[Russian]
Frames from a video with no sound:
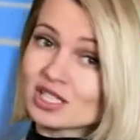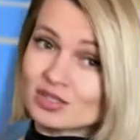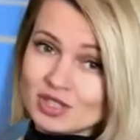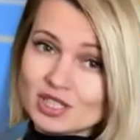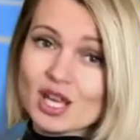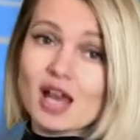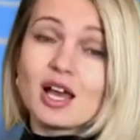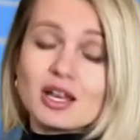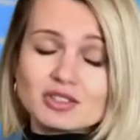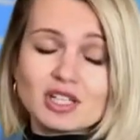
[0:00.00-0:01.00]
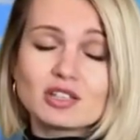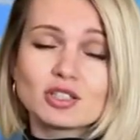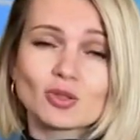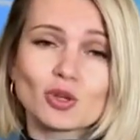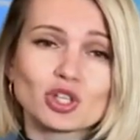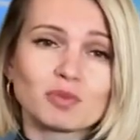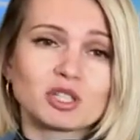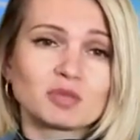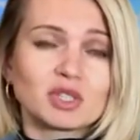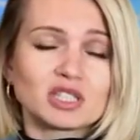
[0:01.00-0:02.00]
развития в среднесрочной
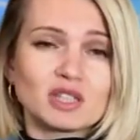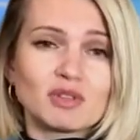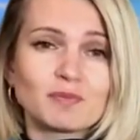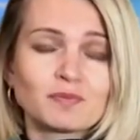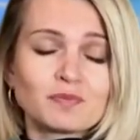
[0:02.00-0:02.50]
перспективе.